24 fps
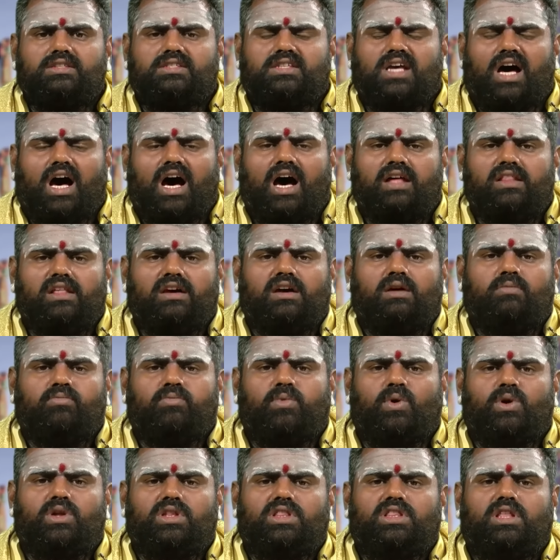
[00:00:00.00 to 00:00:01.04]
ஜாதக
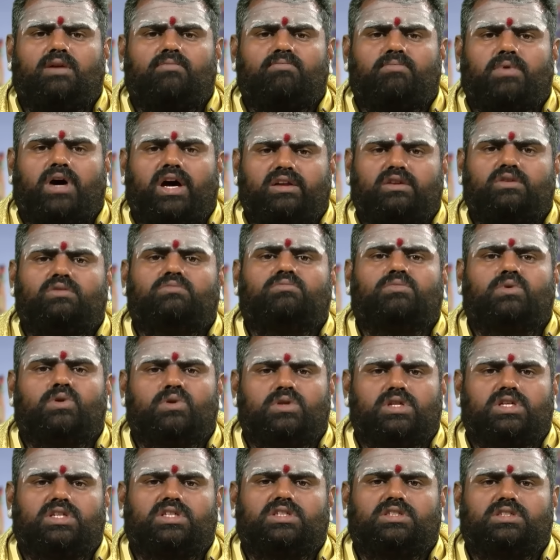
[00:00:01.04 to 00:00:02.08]
பொருத்தம்
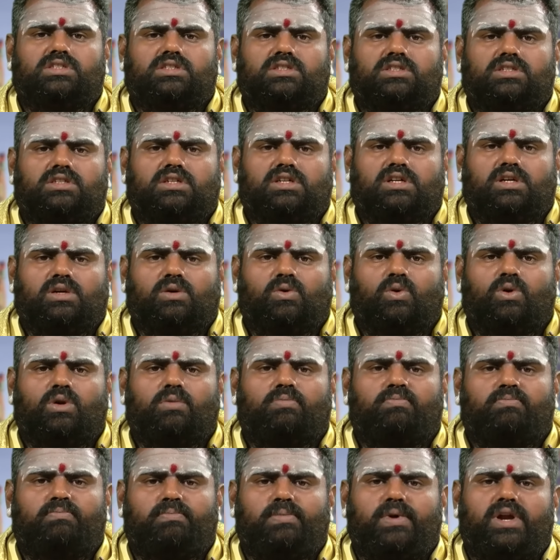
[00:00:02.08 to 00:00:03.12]
பார்க்கும்போது ஒரு
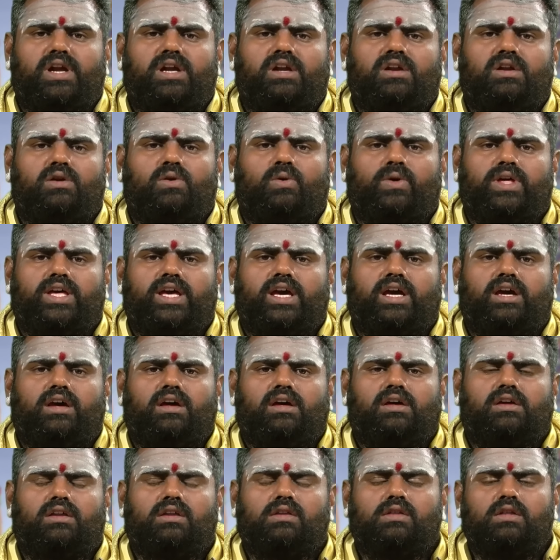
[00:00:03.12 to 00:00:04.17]
பெண்ணினுடைய
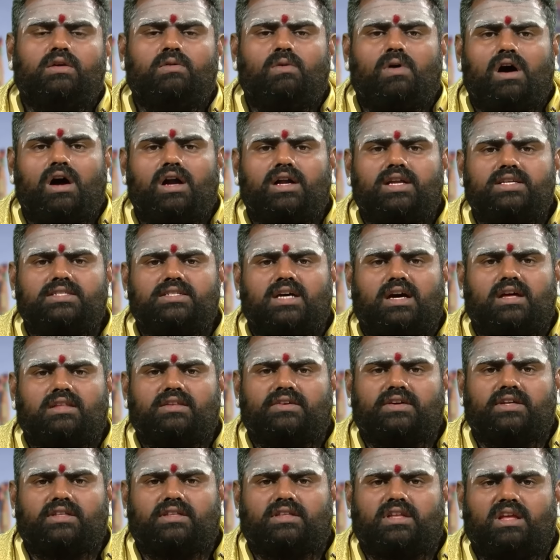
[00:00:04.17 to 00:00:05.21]
ரிதுவான
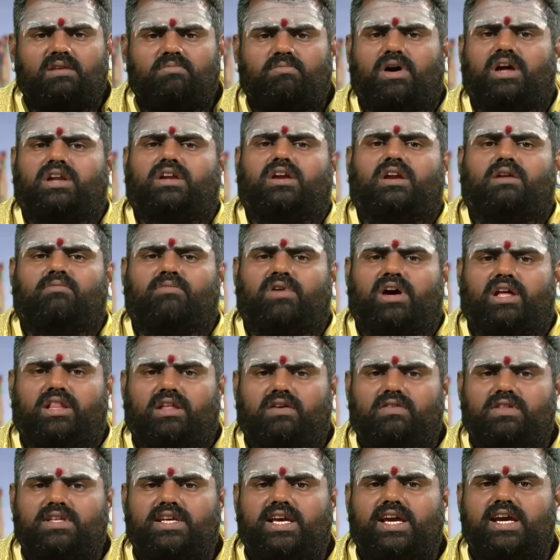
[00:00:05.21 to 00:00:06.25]
ஜாதகத்தை பார்க்கணுமா
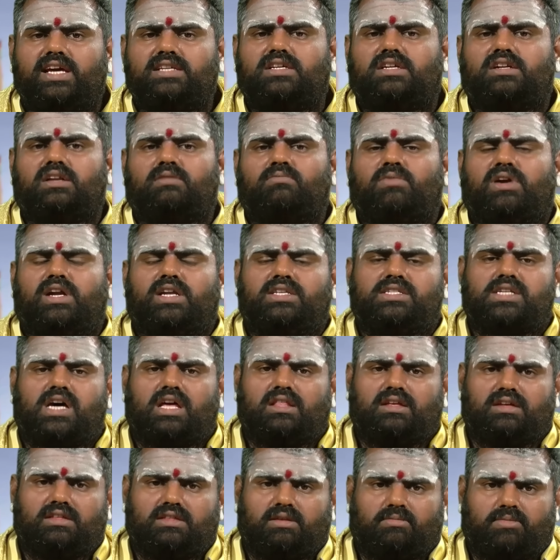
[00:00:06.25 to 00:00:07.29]
அதாவது ஏஜ் அட்டன் பண்ண
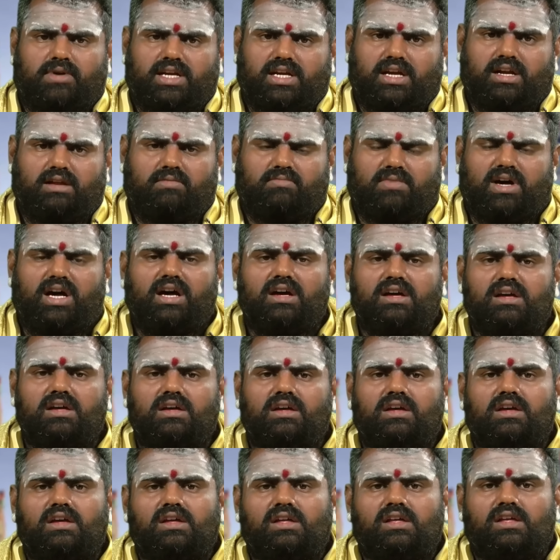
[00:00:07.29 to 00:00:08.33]
ஜாதகத்தை பார்க்கணுமா
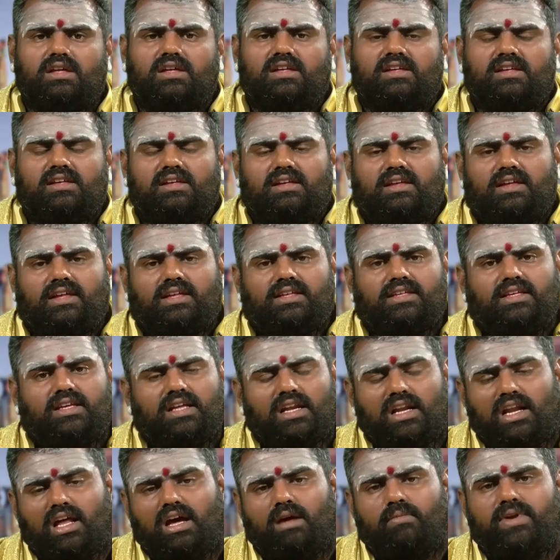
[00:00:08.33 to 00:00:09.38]

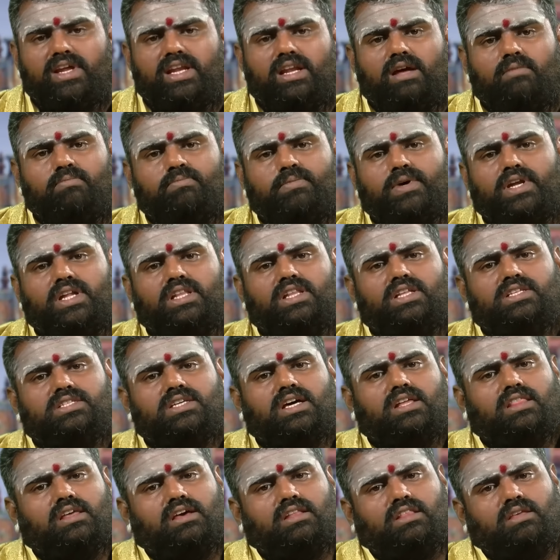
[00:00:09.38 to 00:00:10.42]
இல்லை அப்படின்னா பிறந்த
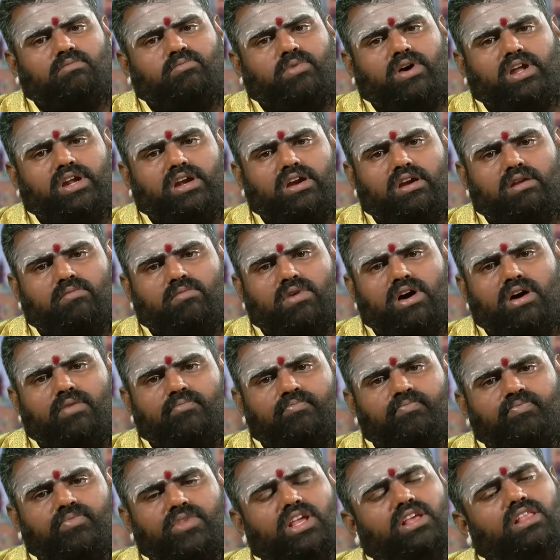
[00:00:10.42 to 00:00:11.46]
ஜாதகத்தை பார்க்கணுமா
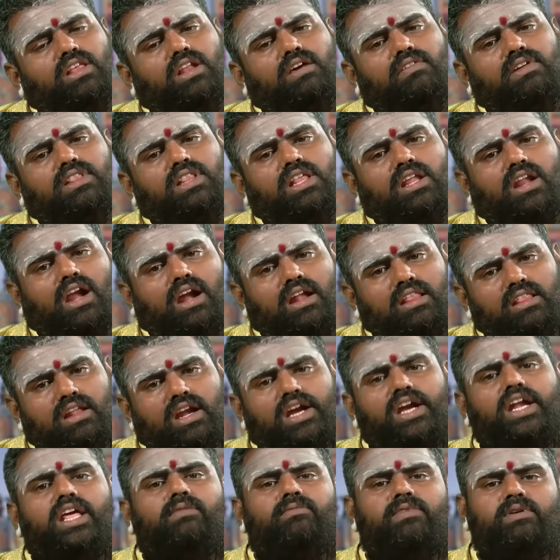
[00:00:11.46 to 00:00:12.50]
இதில் வந்து அல்லது
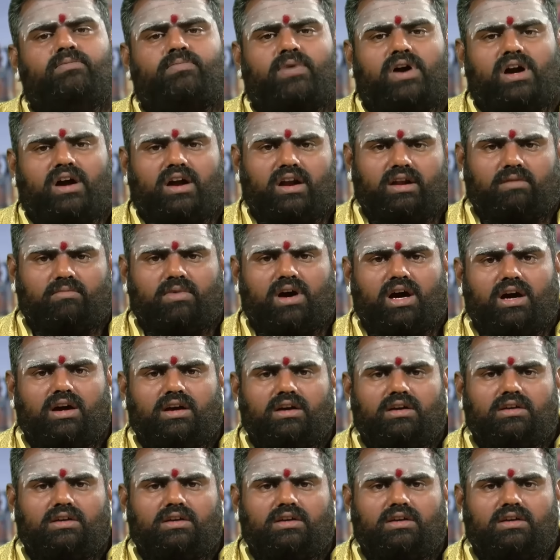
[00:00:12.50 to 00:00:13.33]
ரெண்டையுமே பார்க்கணுமா